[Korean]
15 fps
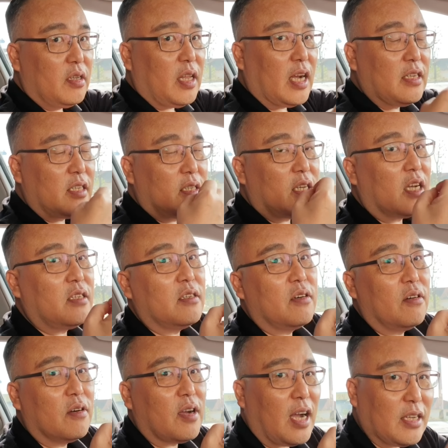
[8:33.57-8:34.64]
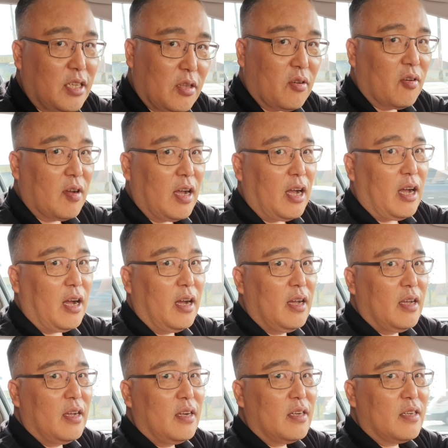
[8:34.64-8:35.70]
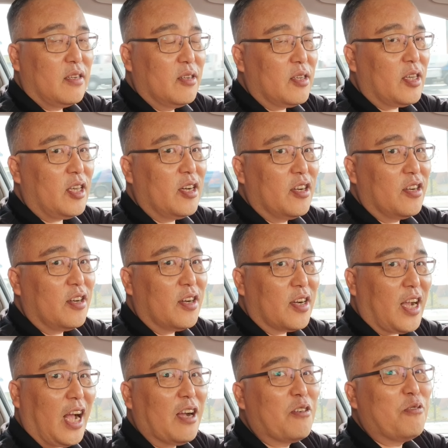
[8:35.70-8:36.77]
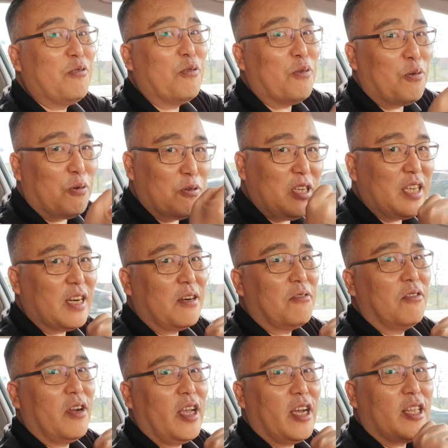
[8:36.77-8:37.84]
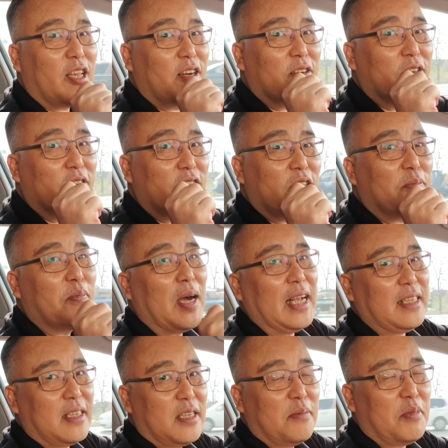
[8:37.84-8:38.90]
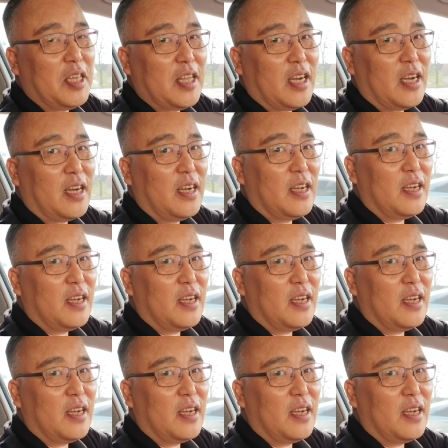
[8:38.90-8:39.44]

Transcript: 다시 찾으러 가시던가 그 키를 갖고 오시라고 해야 되는 것이 맞습니다.